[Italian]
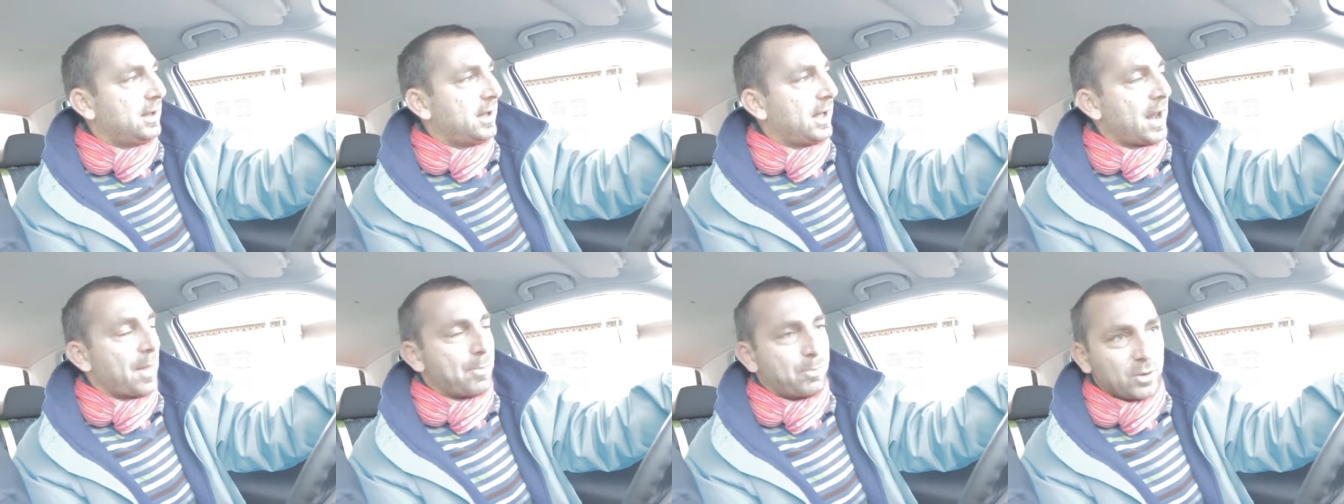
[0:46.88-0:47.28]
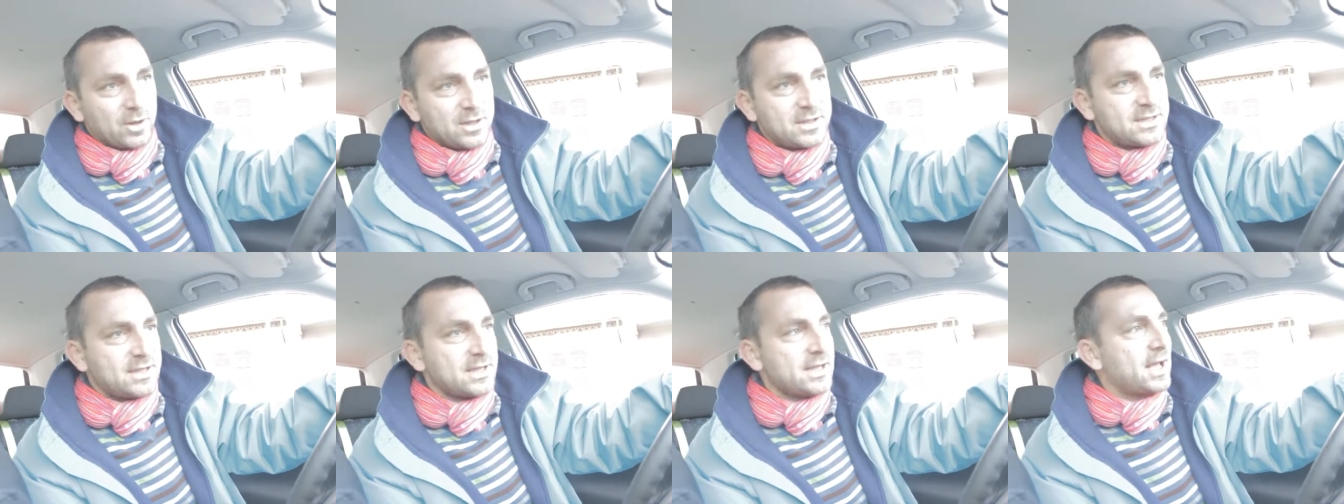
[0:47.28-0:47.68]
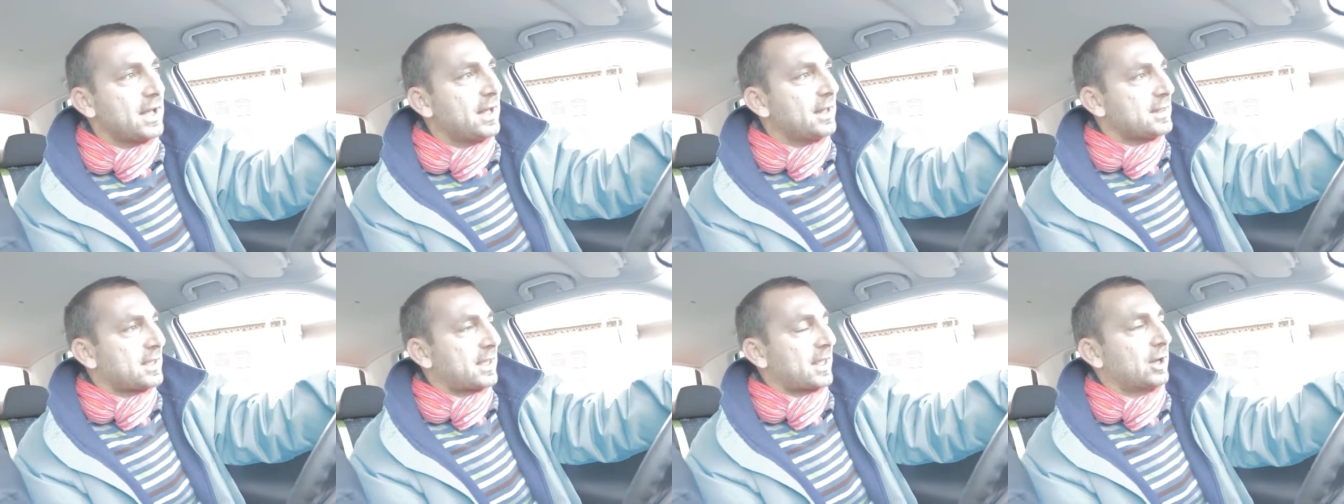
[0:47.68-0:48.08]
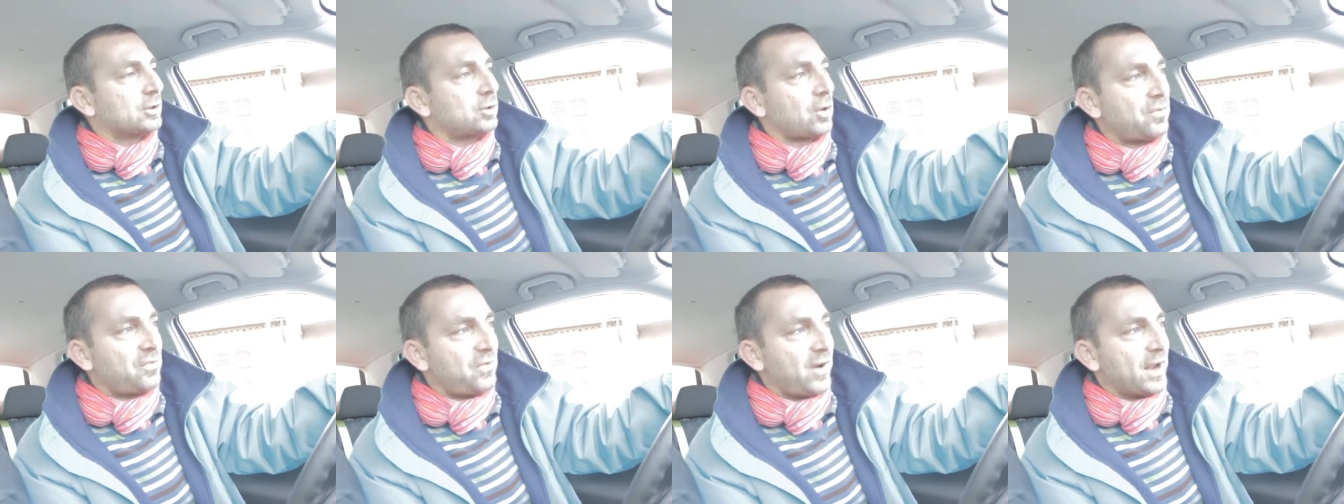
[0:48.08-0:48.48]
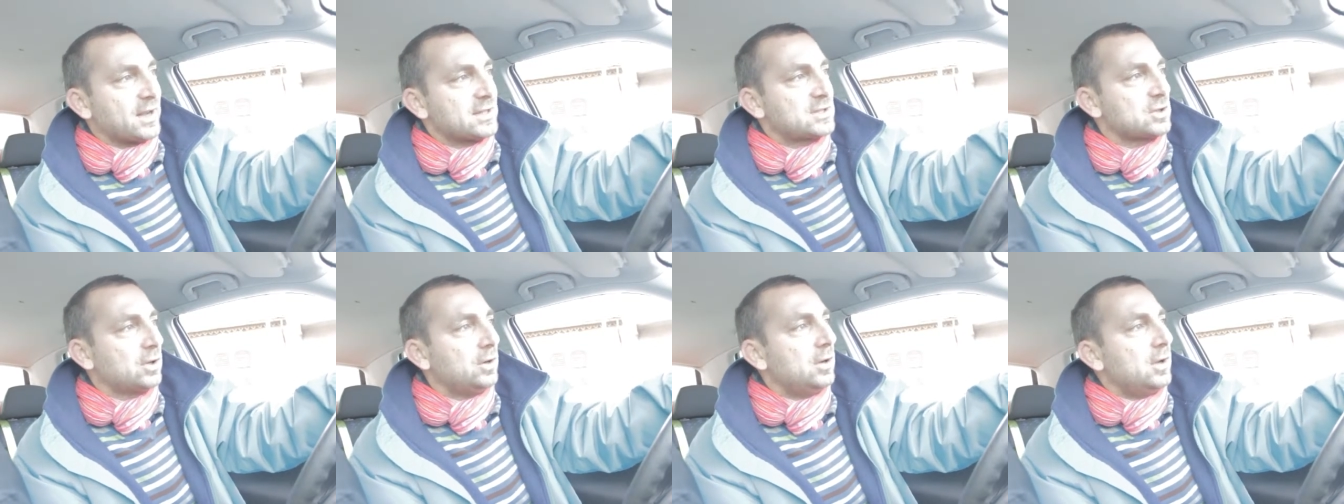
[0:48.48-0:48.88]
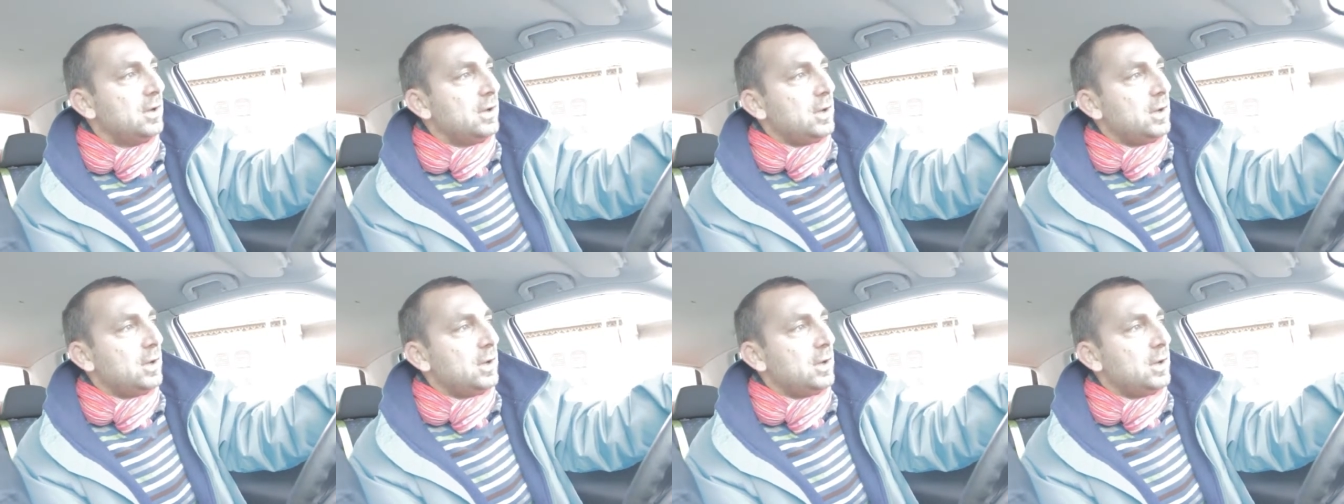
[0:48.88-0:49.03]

alla polizia, ha dichiarato il falso,